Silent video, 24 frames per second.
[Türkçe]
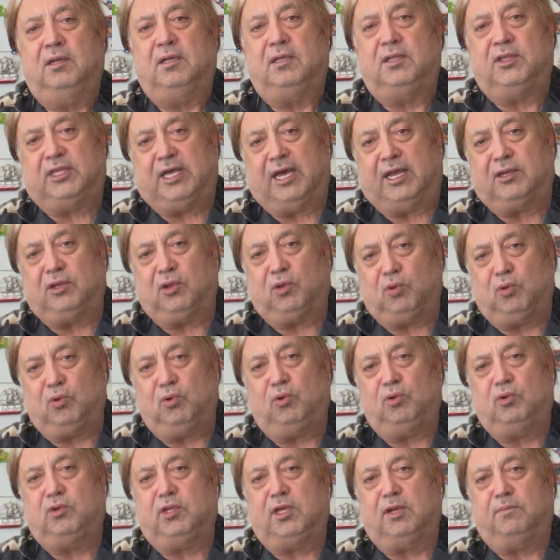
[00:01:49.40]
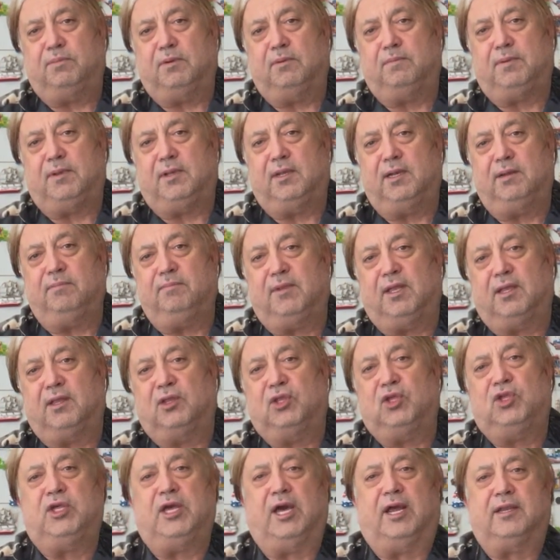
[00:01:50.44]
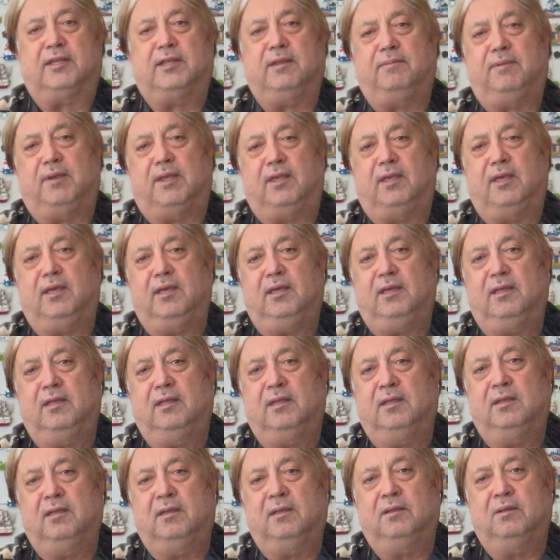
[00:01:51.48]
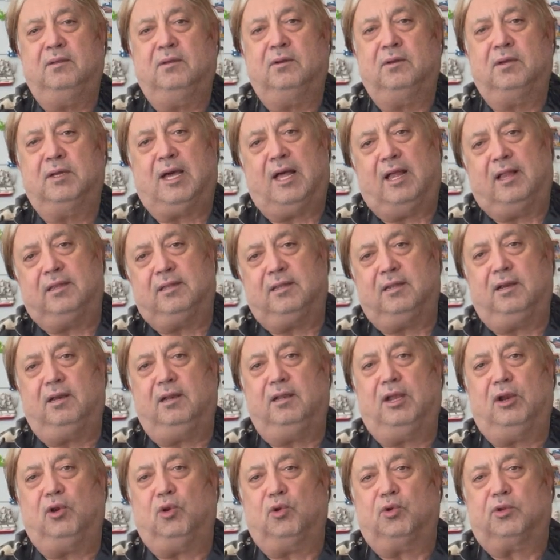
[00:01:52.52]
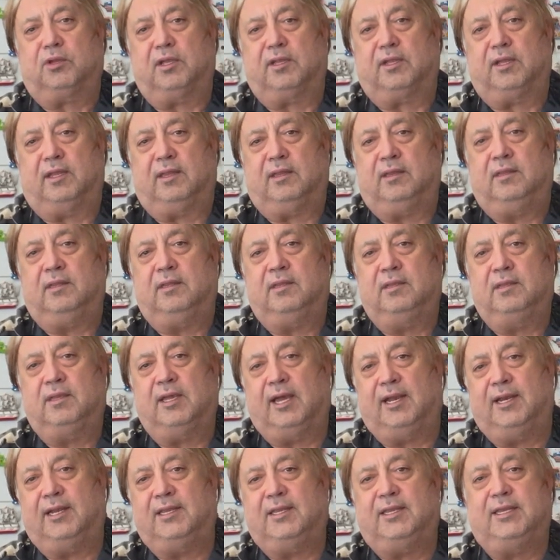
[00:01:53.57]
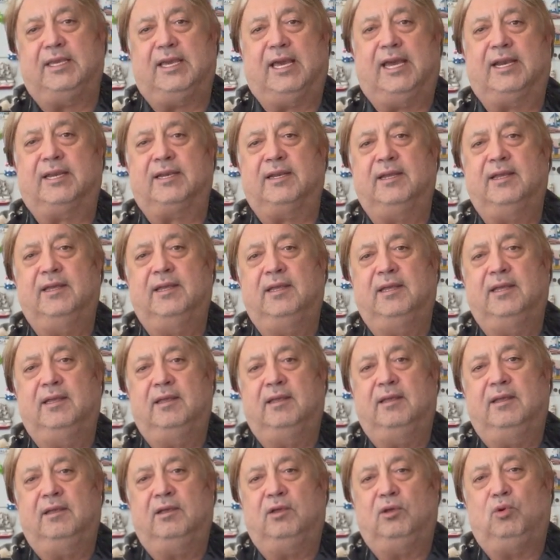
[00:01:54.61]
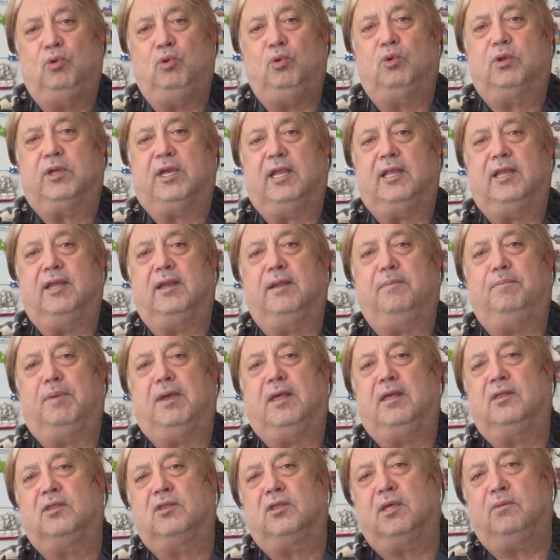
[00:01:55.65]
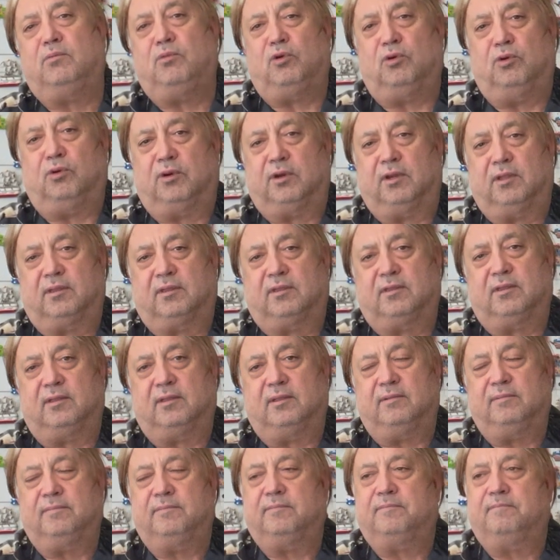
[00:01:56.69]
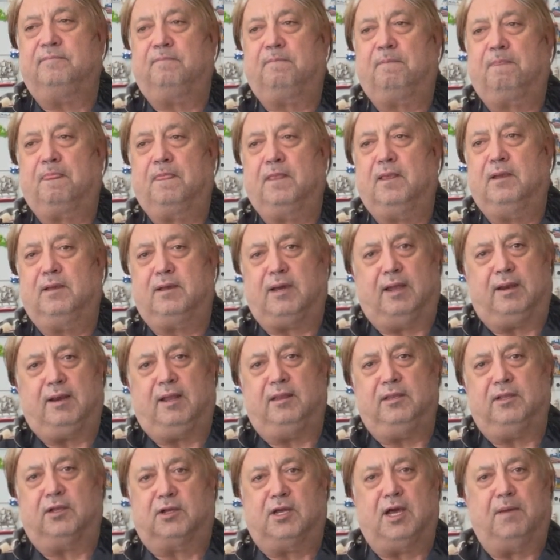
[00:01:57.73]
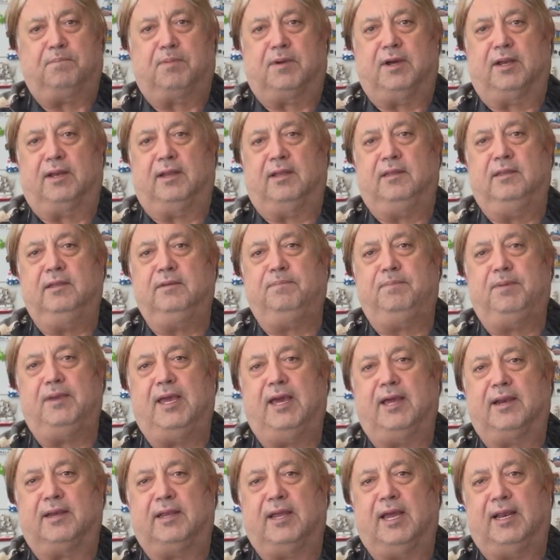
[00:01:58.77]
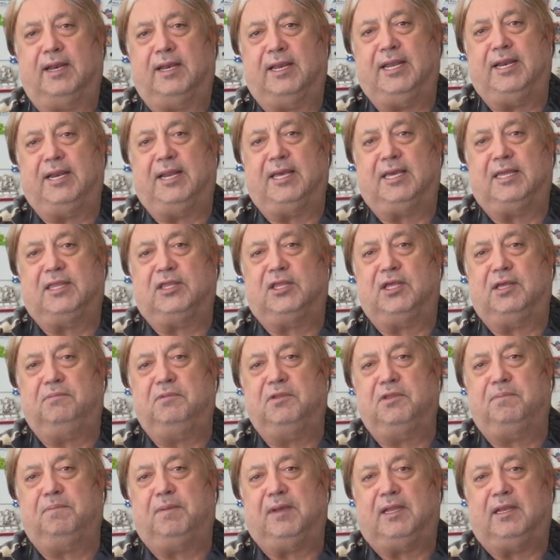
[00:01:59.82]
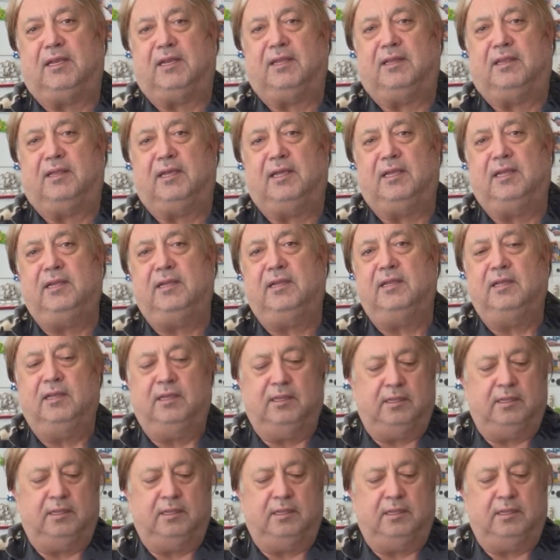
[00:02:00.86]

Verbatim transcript: İçeride gürültü yapabilirim de dışarıda beni kaldırırlar ortadan. Yani diğer ülkelere benzemiyor orası. Karanlık, kapkaranlık bir yer. Yani nereye gideceğimiz belli değil.